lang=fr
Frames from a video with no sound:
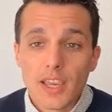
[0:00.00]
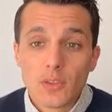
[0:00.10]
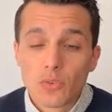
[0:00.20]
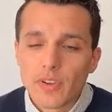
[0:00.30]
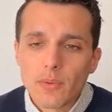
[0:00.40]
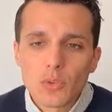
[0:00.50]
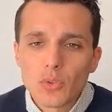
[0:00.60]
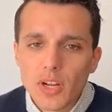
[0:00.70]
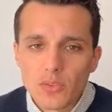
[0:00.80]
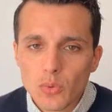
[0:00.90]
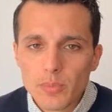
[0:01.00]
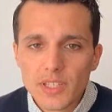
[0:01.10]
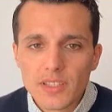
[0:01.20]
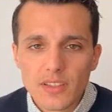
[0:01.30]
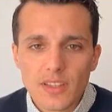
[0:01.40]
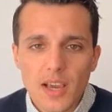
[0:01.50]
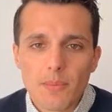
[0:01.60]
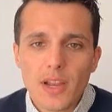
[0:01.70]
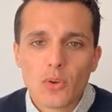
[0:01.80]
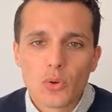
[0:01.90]
Et donc vraiment cela se complique, car
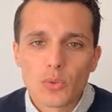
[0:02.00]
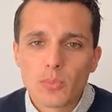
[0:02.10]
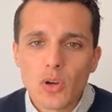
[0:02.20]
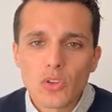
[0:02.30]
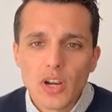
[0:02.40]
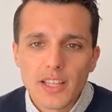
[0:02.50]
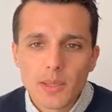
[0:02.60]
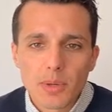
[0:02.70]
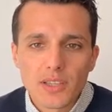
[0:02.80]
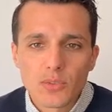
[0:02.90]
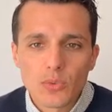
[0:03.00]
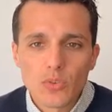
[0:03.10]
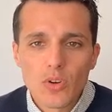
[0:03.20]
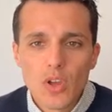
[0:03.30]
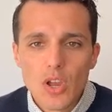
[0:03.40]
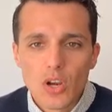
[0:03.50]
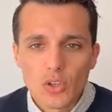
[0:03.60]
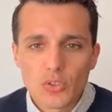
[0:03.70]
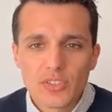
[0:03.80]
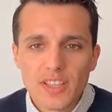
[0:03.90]
malheureusement dans la dépression,
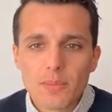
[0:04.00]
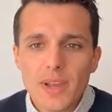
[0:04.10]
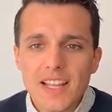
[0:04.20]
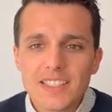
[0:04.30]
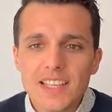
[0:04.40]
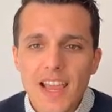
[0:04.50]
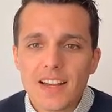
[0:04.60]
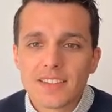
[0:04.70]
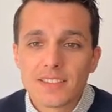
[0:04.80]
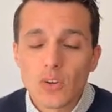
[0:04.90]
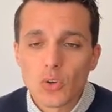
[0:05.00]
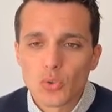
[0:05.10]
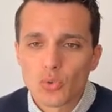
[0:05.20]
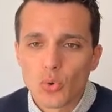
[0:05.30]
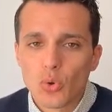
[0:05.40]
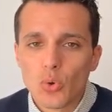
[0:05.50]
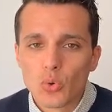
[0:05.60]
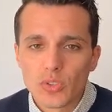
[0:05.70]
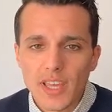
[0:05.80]
lorsque cette maladie elle s'ancre sur le long